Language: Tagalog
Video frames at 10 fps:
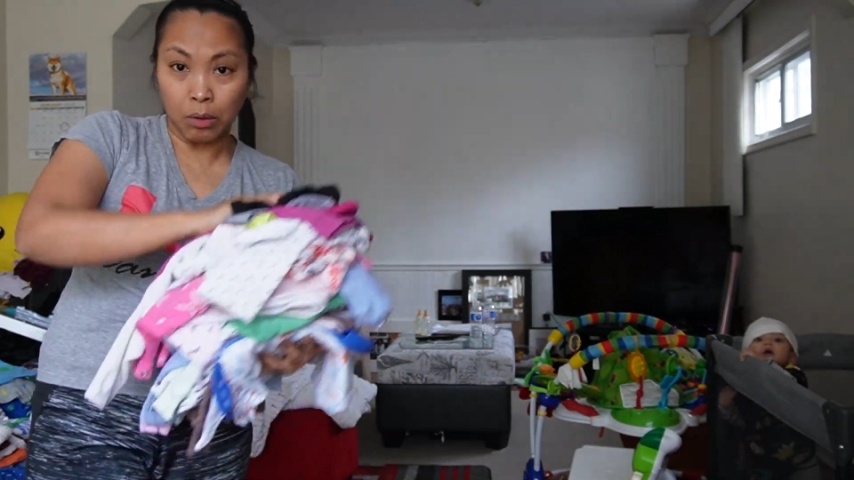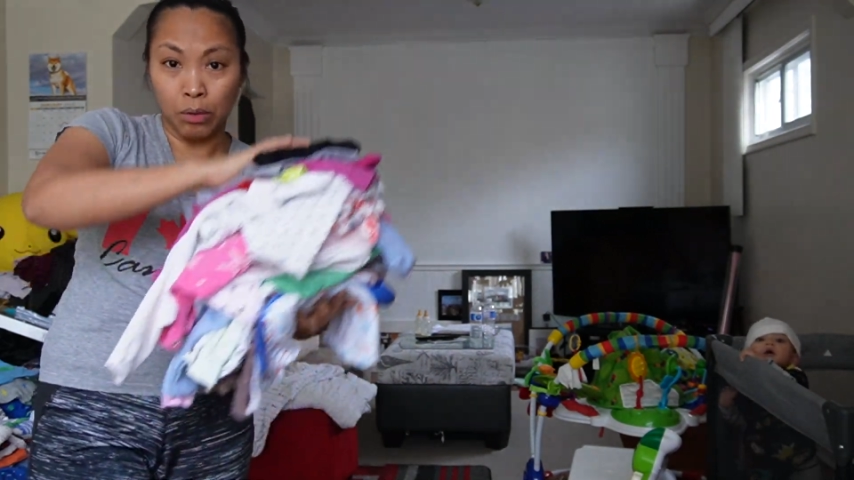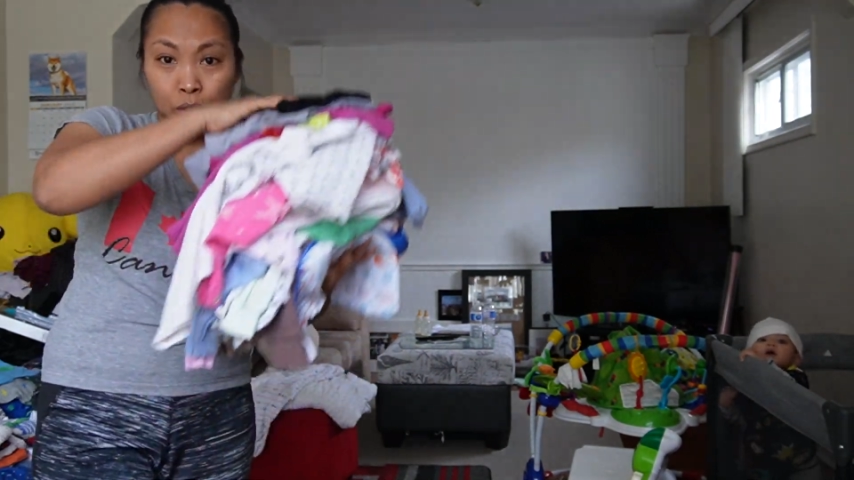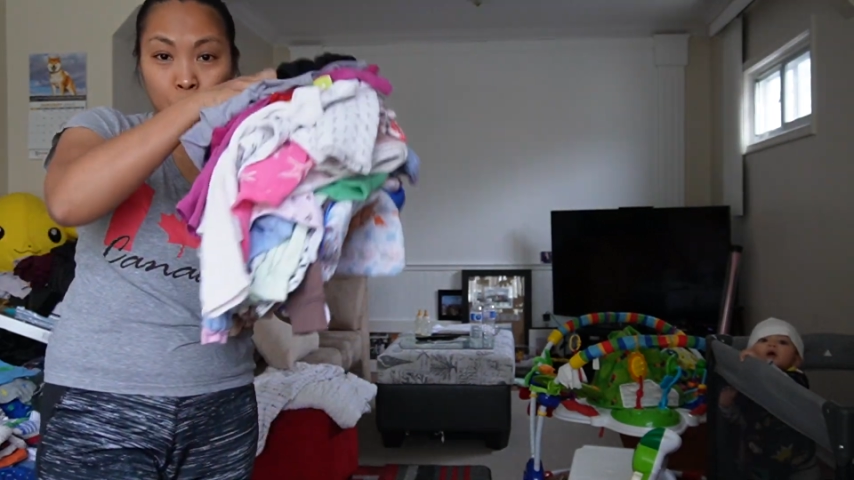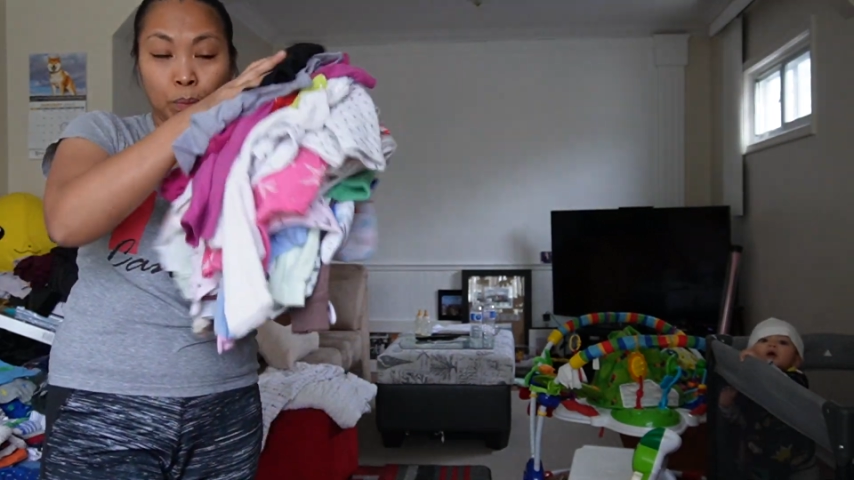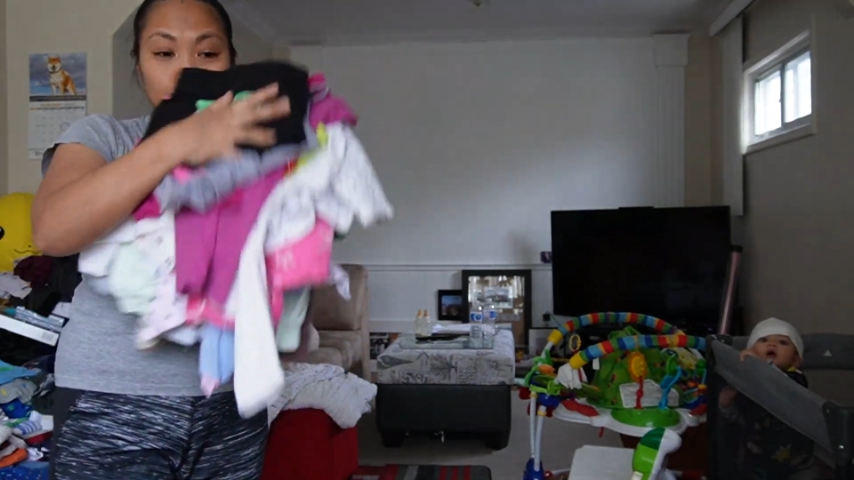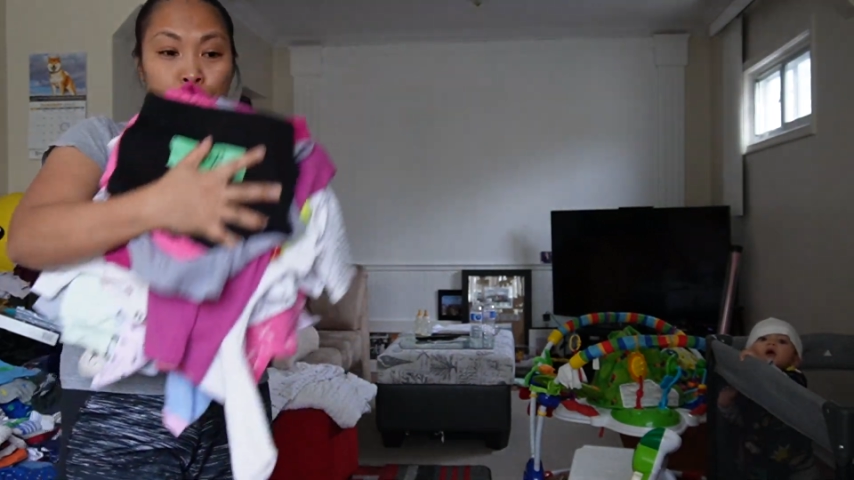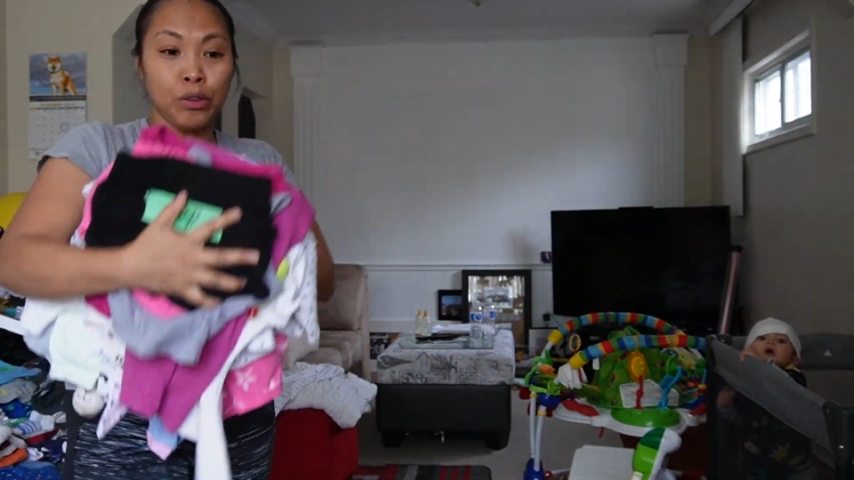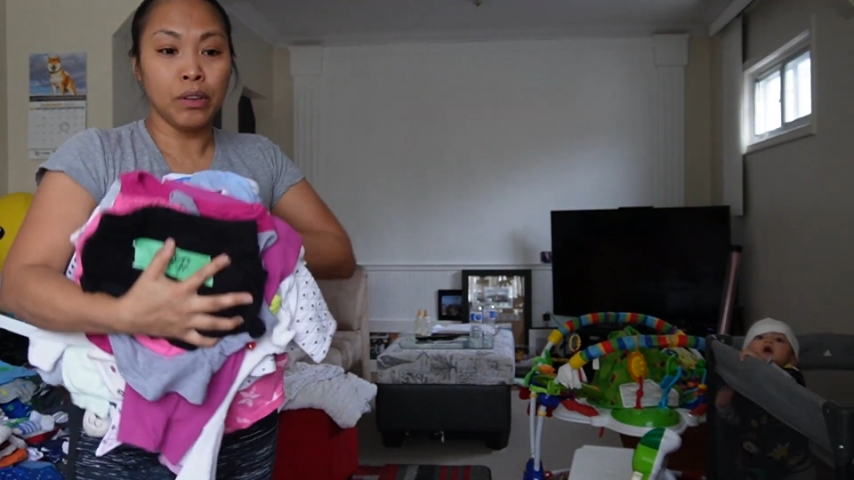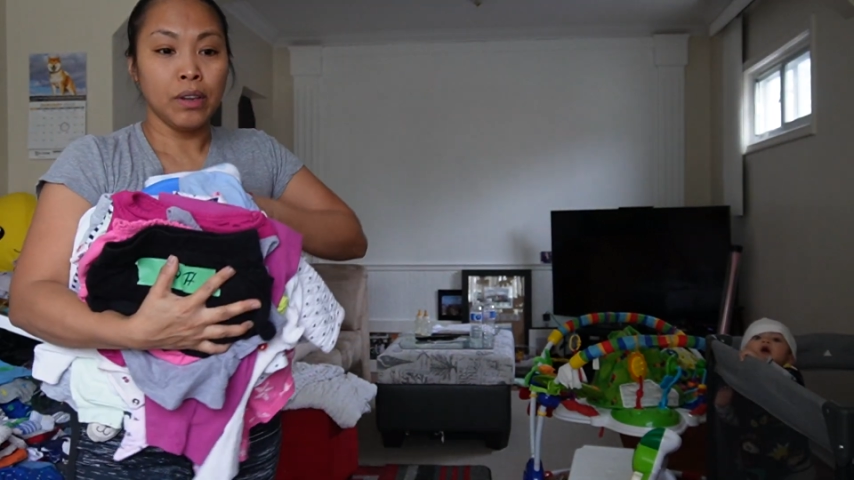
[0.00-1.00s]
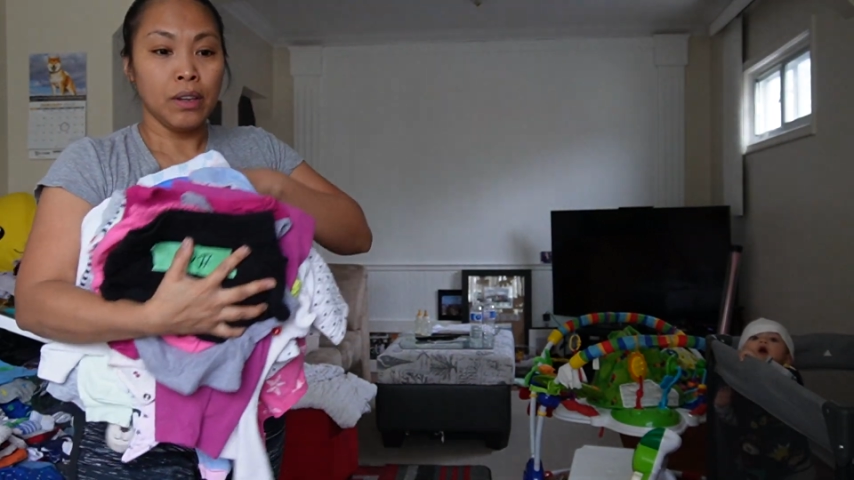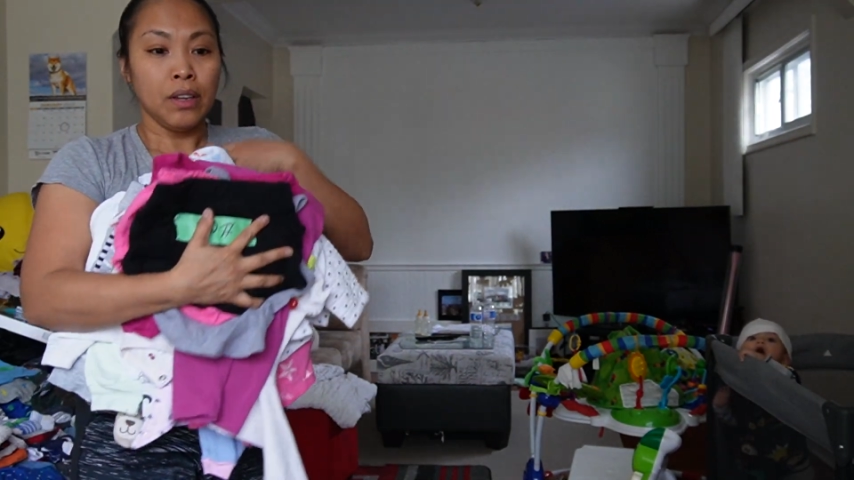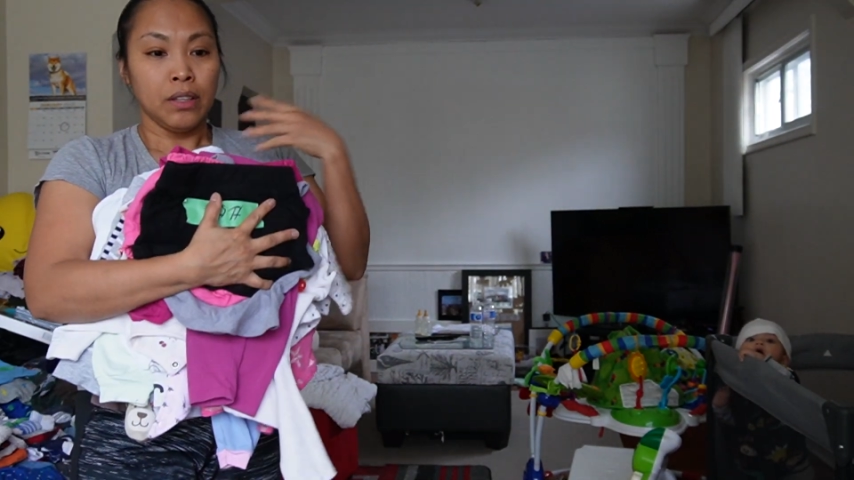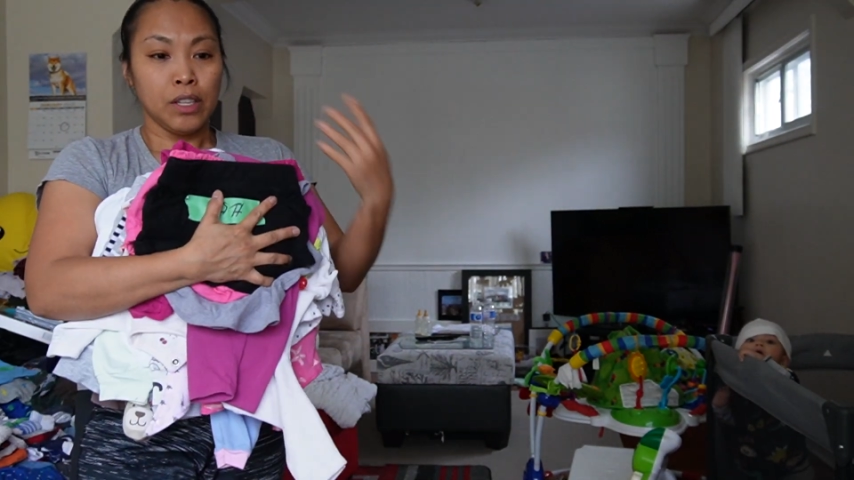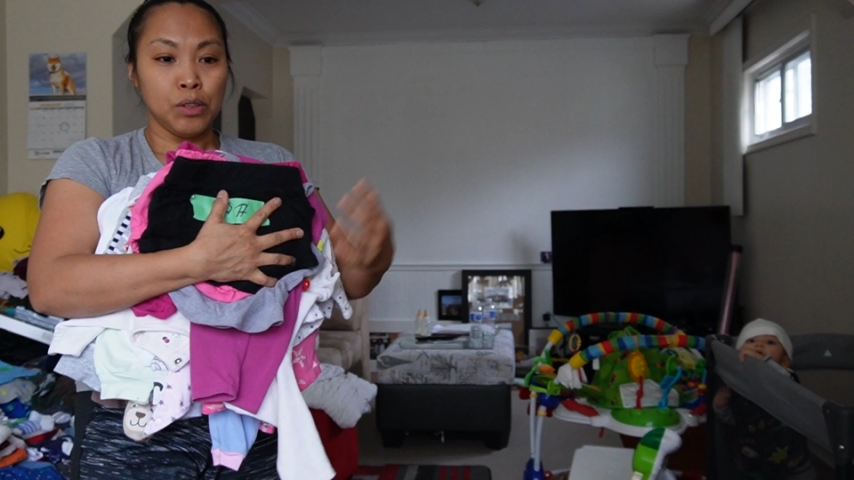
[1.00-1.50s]
Kung gusto po yung
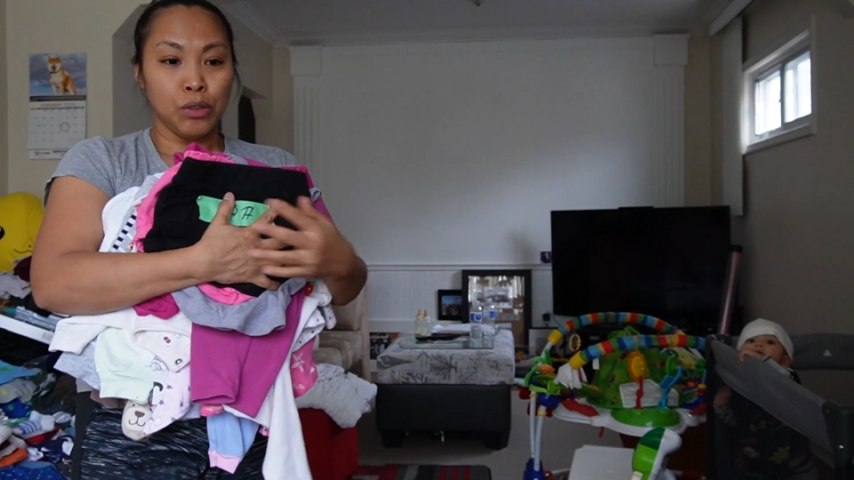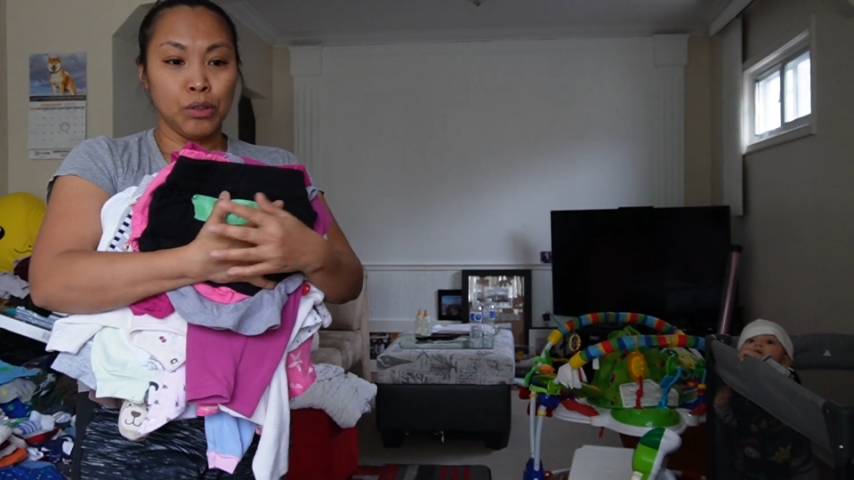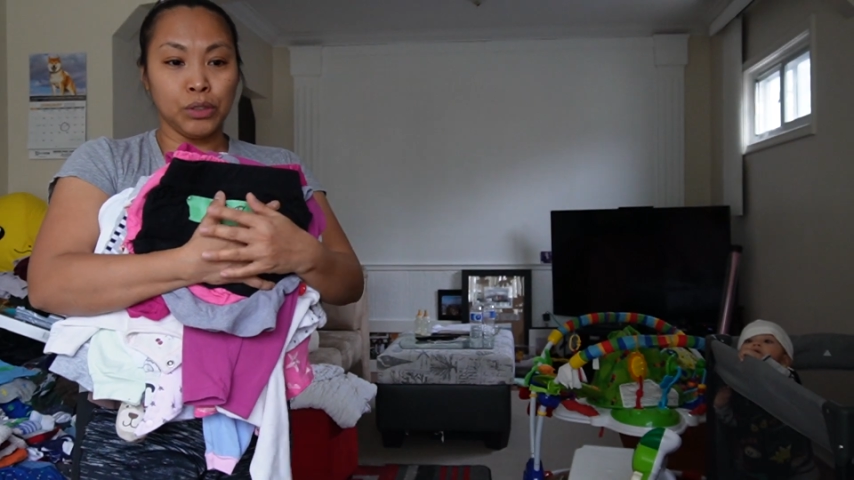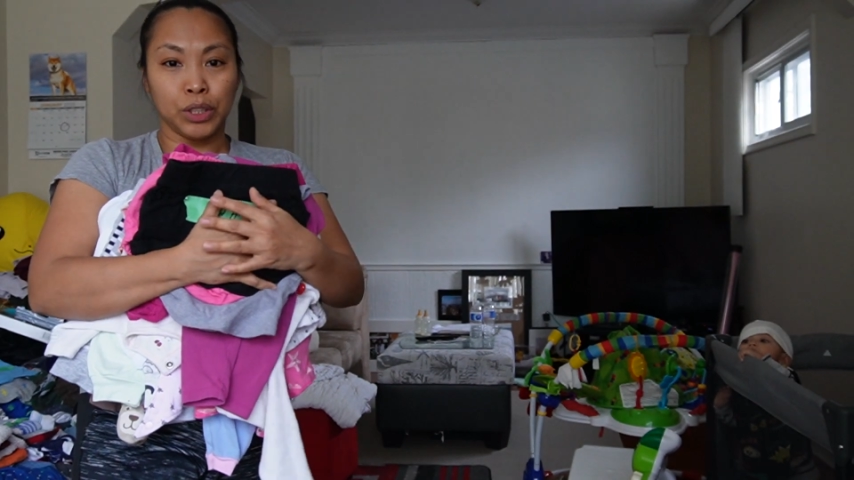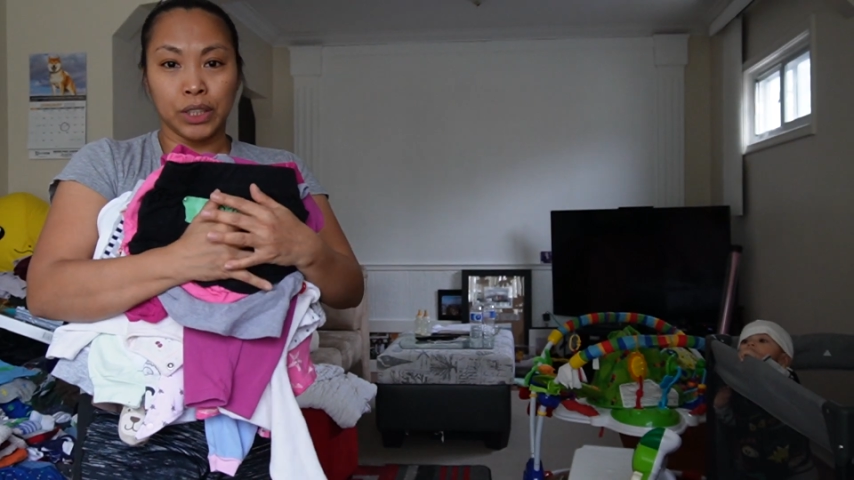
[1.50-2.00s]
ninyo yung